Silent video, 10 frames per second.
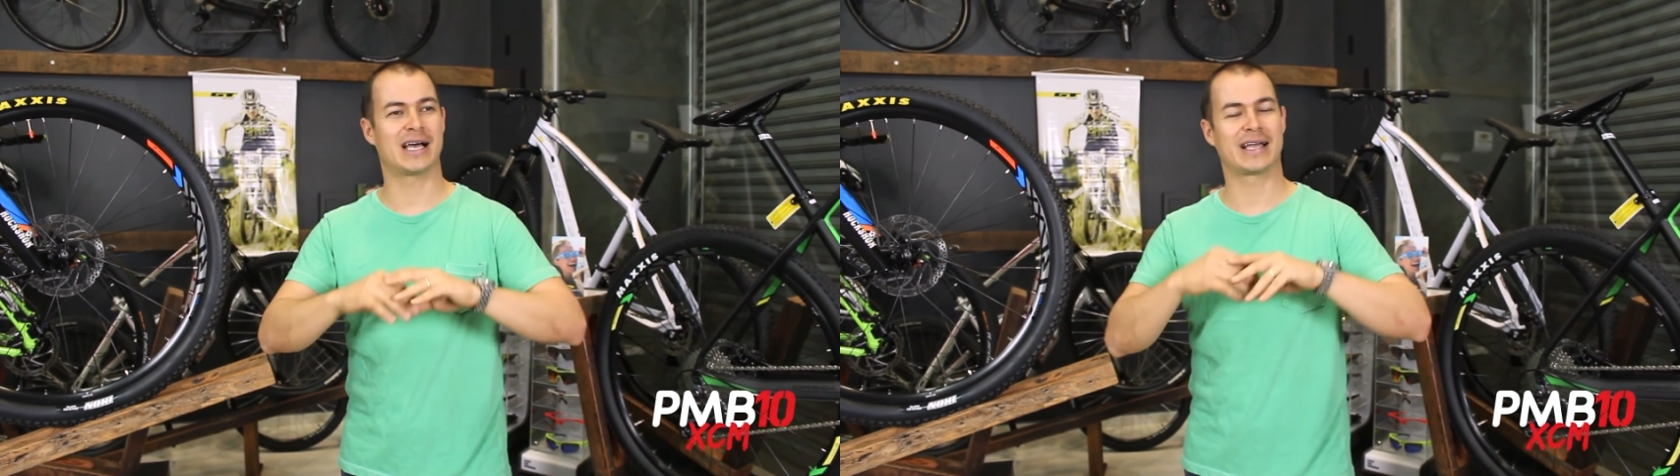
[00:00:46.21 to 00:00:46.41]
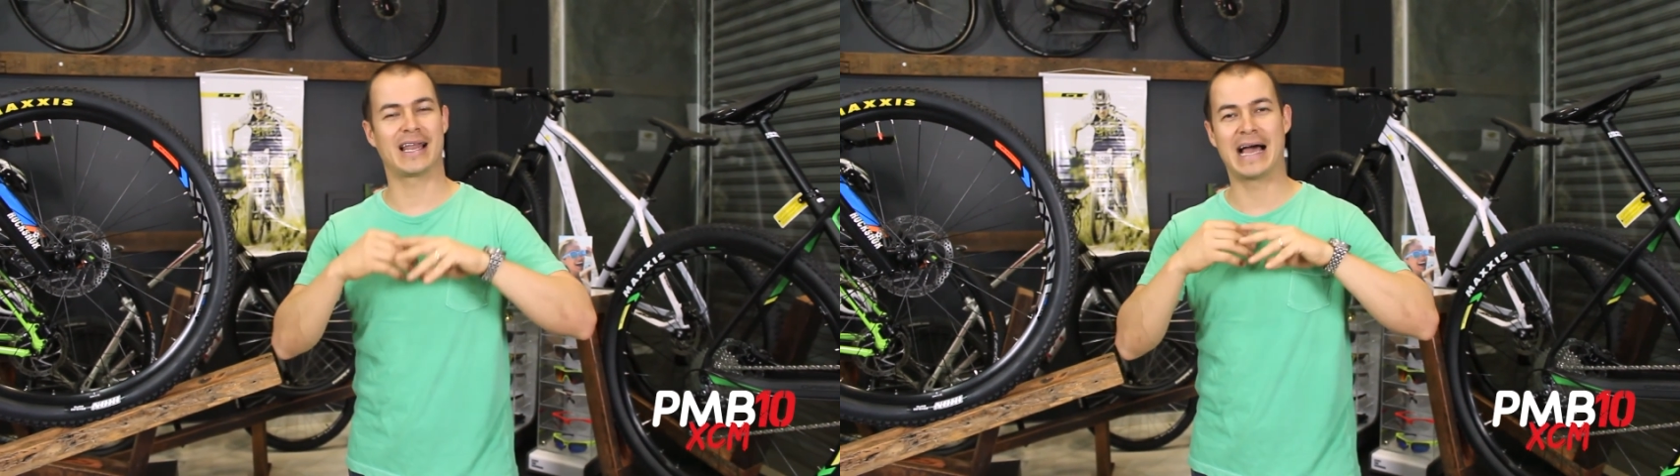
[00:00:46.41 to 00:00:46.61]

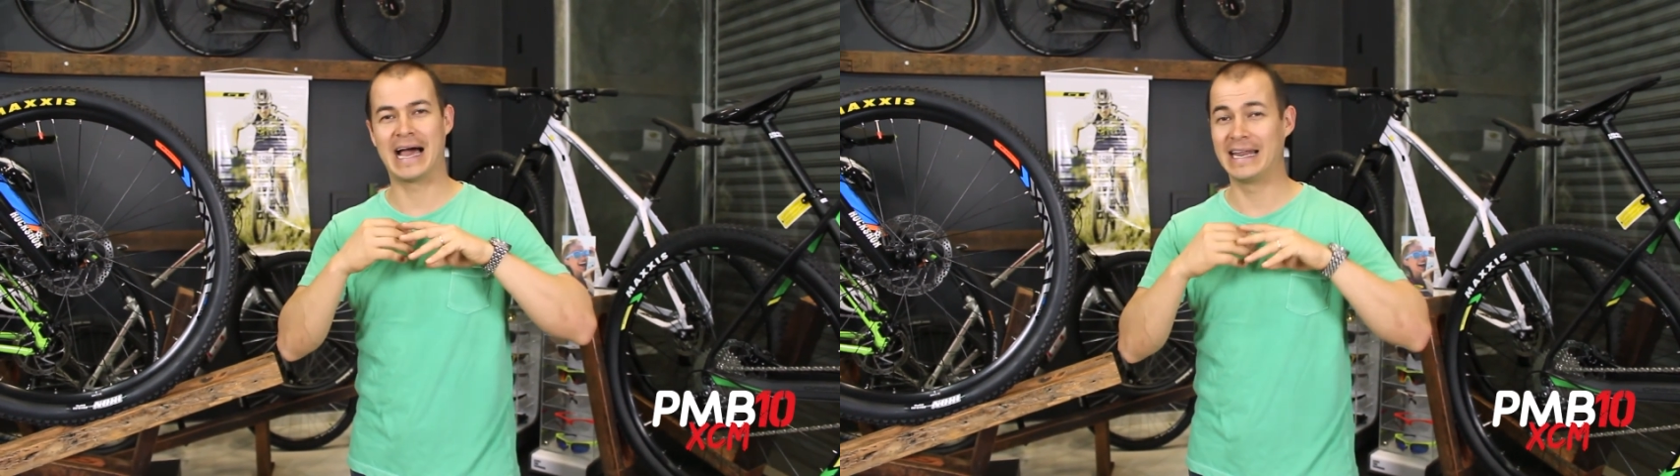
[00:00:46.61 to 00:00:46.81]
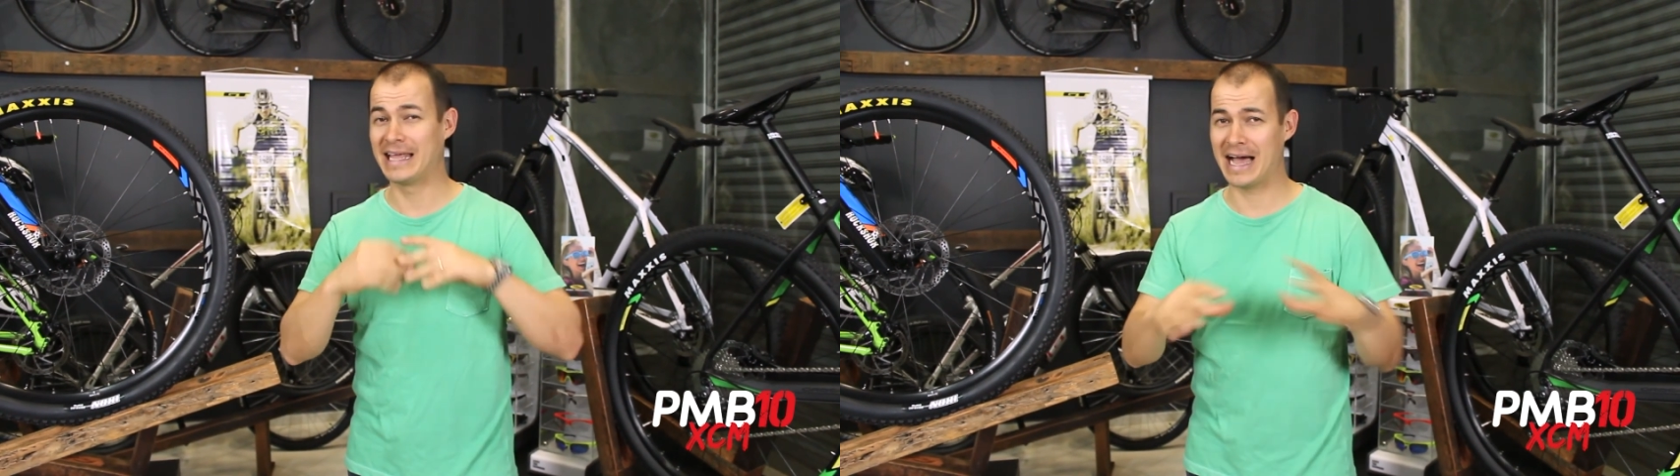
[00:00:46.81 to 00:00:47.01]
aquela
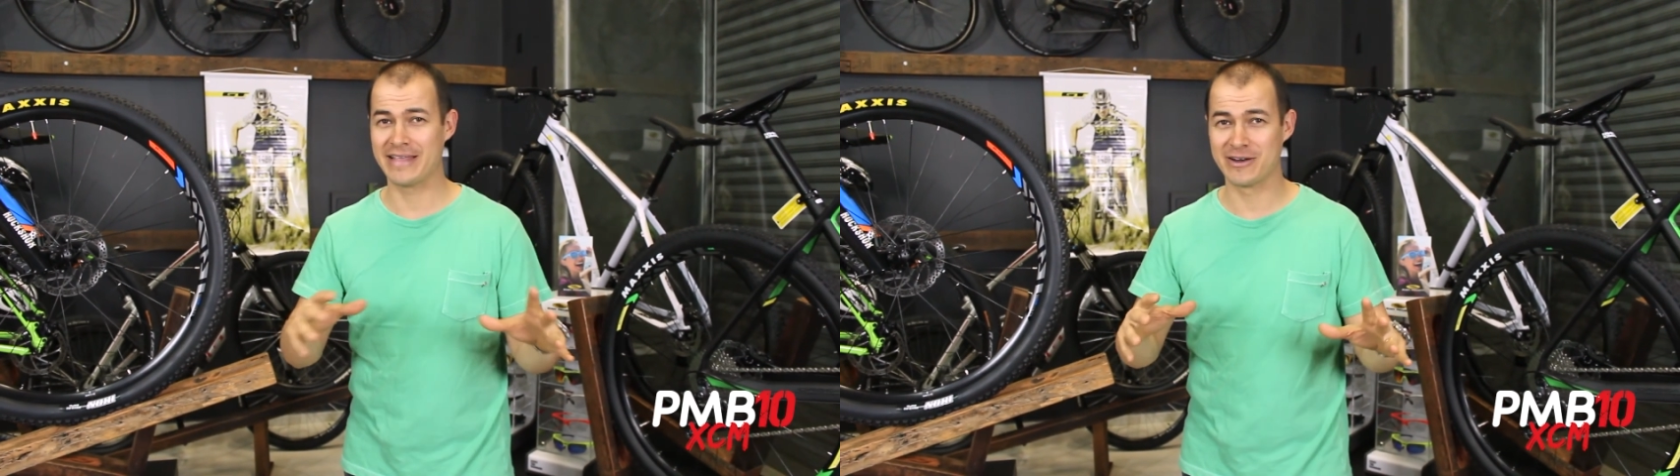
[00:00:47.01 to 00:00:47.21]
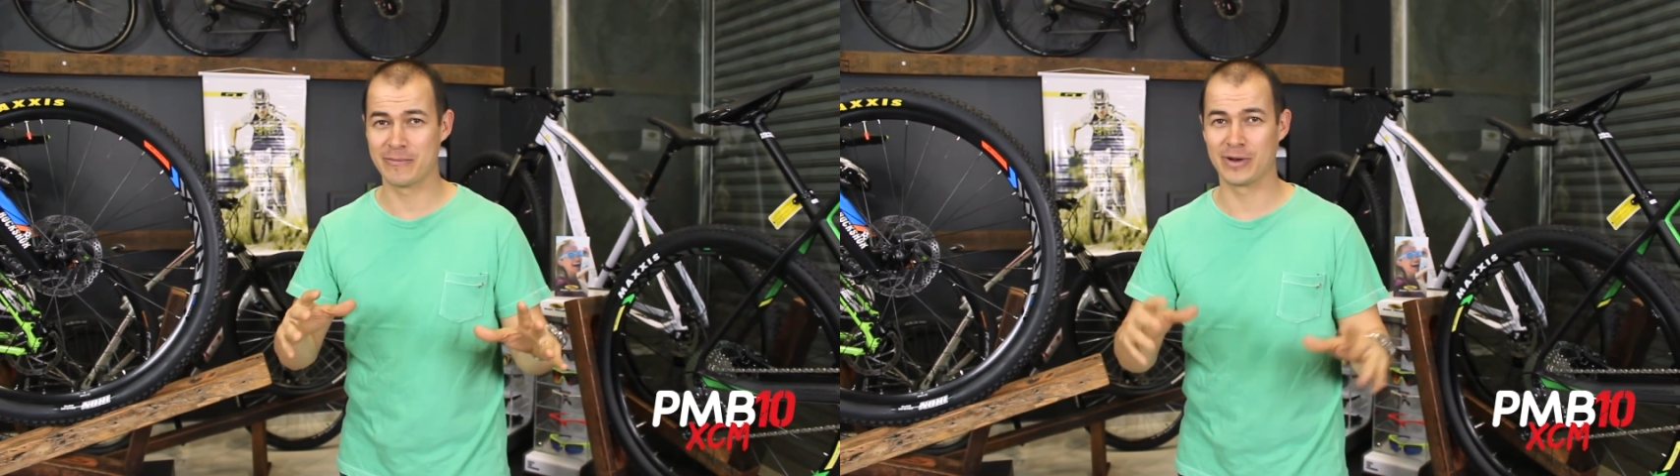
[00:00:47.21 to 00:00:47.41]

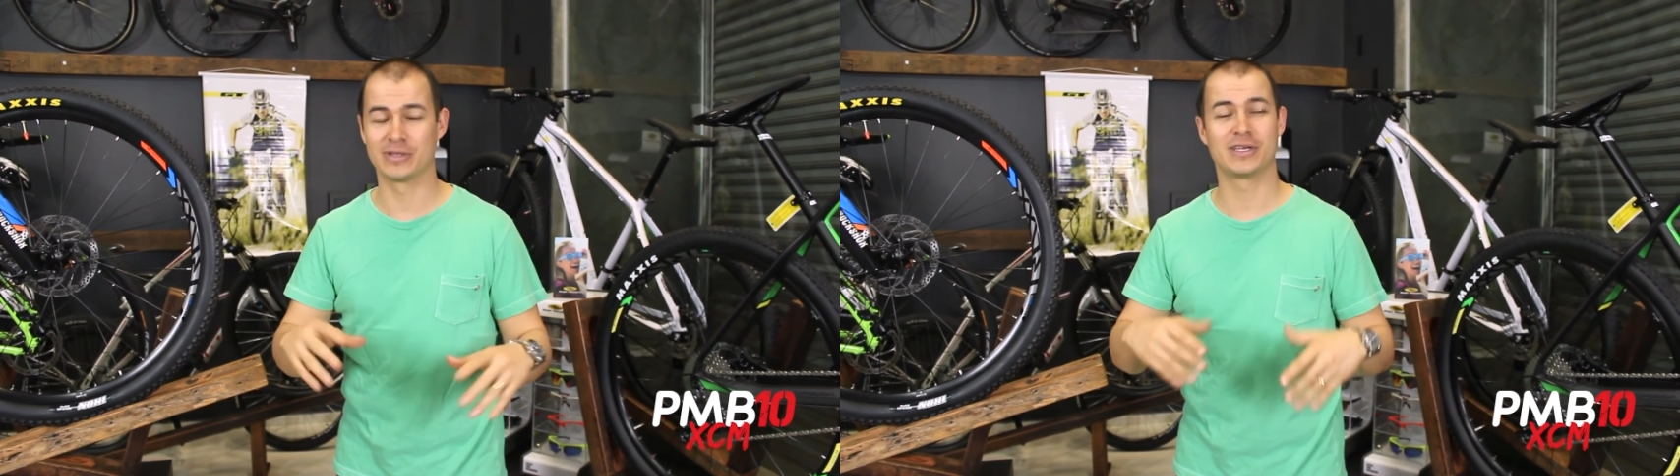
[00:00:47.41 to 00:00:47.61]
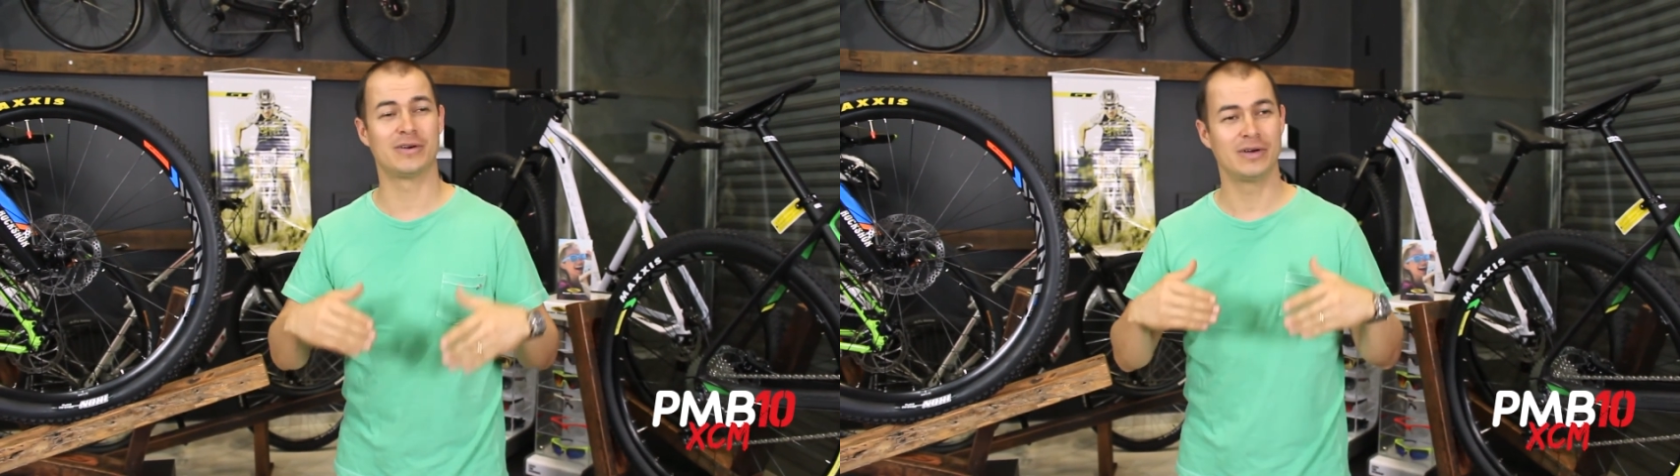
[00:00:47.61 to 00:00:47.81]
raleada no
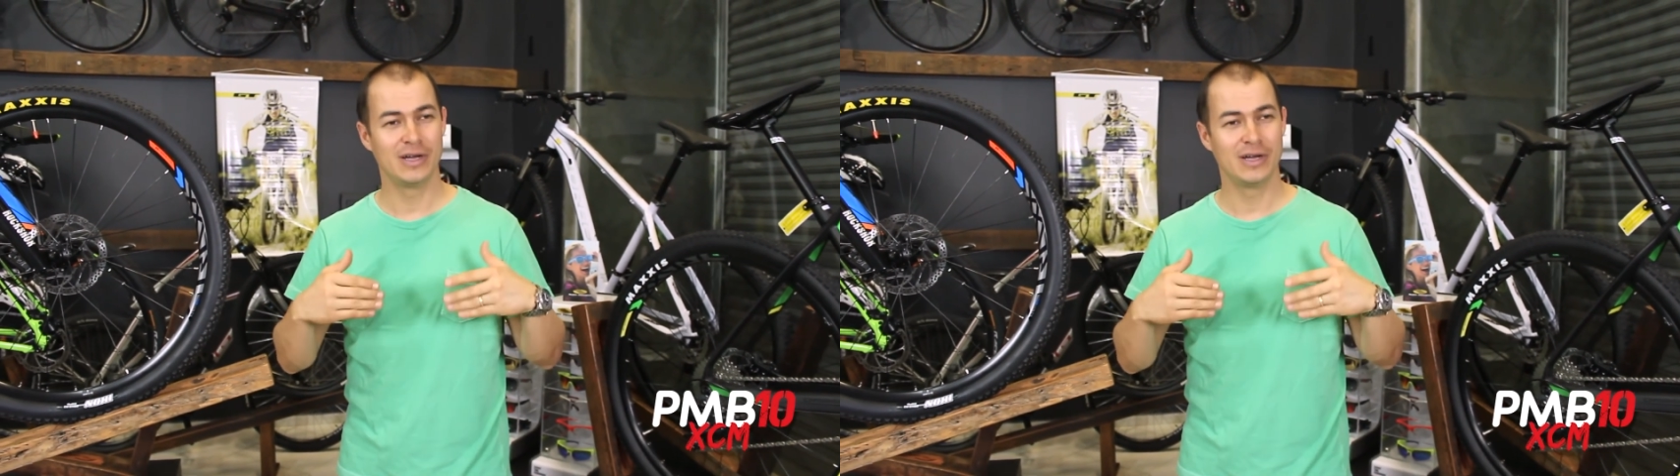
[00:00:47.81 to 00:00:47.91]
pelotão,